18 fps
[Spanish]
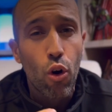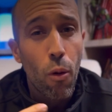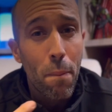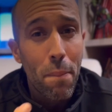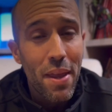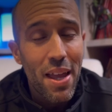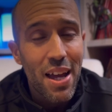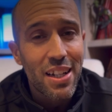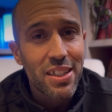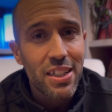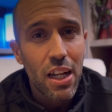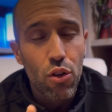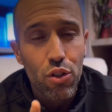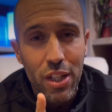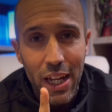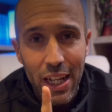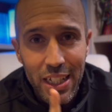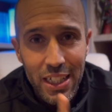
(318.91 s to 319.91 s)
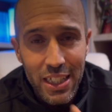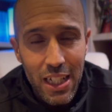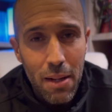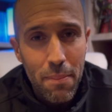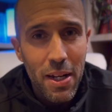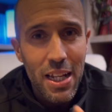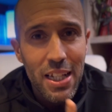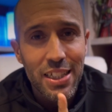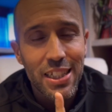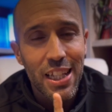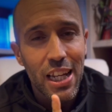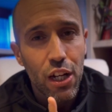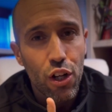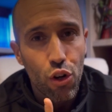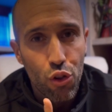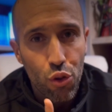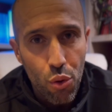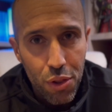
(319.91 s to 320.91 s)
copiarse los exámenes de
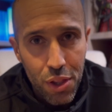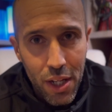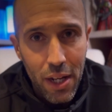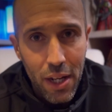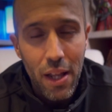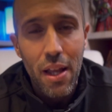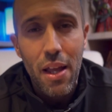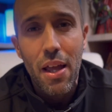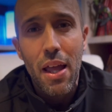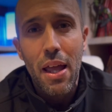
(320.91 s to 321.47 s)
conducir.